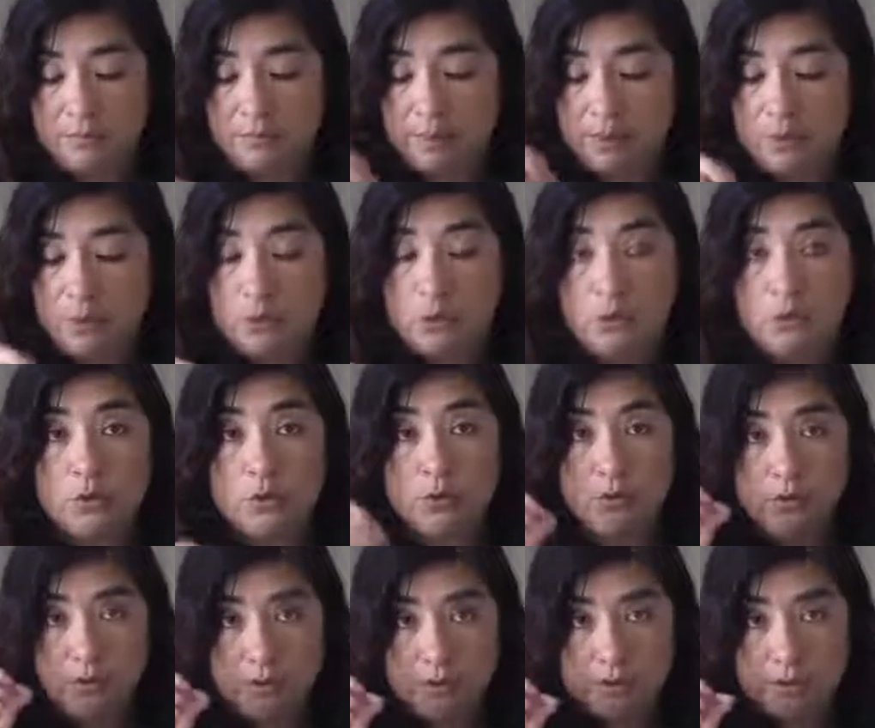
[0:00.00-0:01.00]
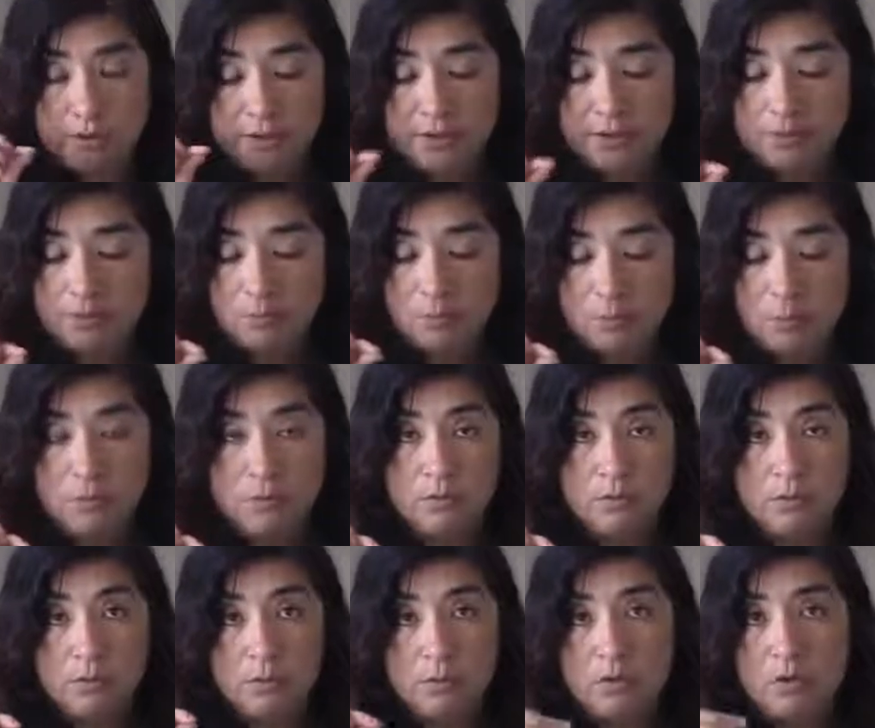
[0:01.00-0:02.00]
pero no
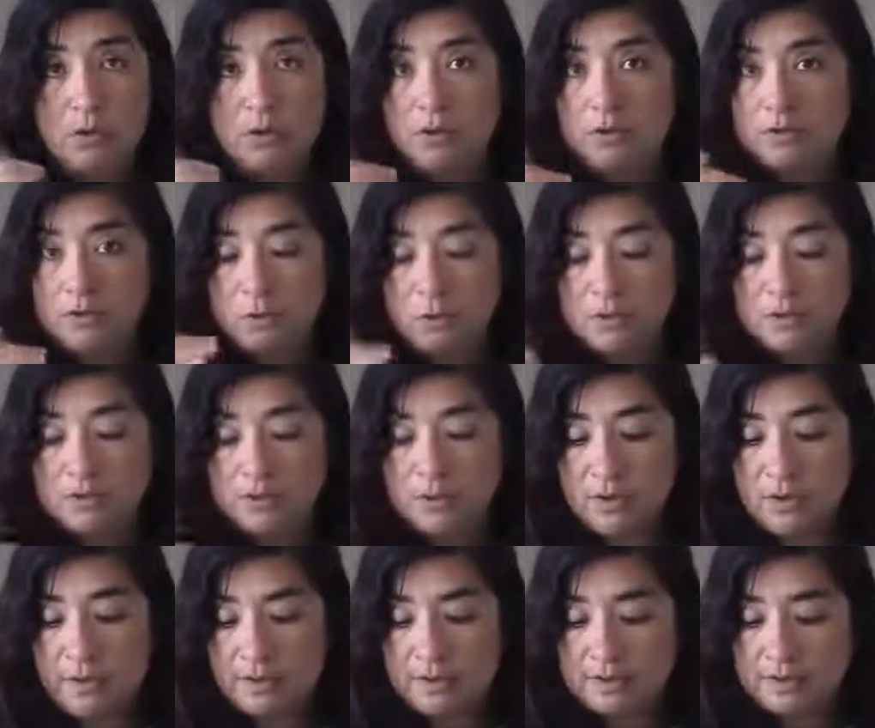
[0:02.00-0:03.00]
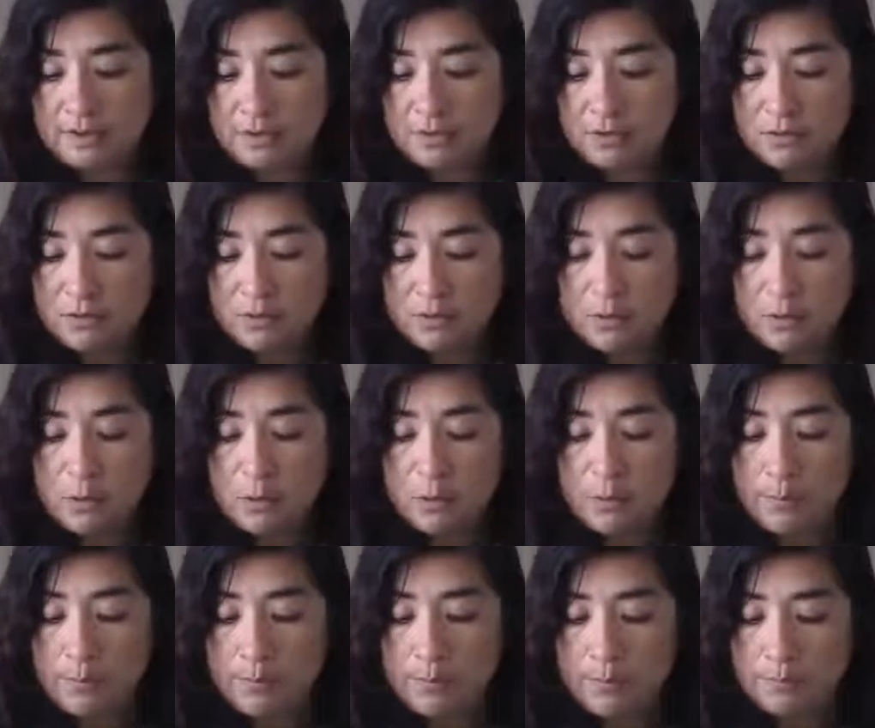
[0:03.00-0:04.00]
como de una sola vez, sino
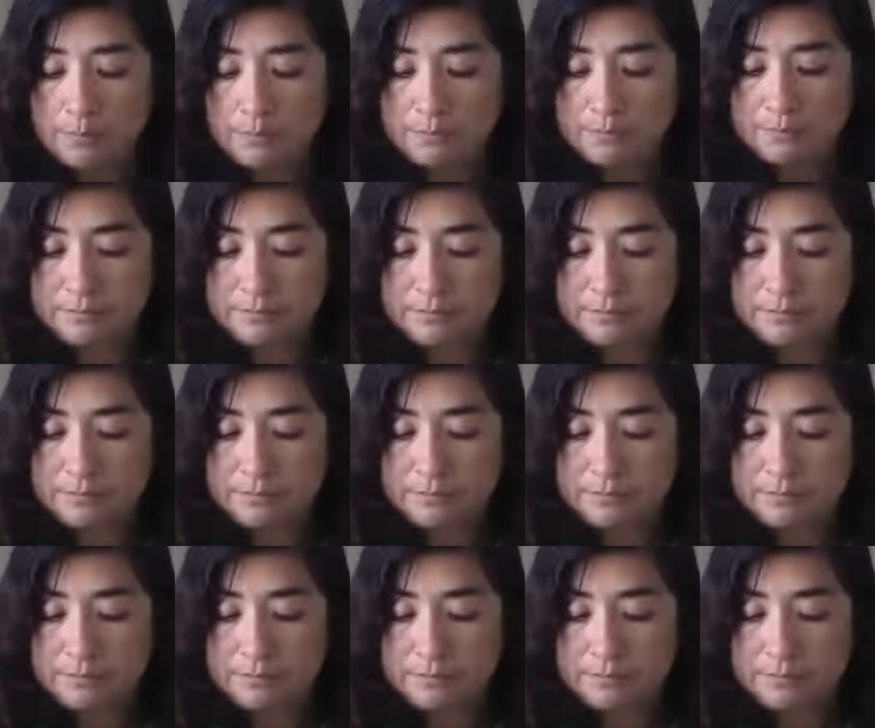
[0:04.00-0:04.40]
poco a poco.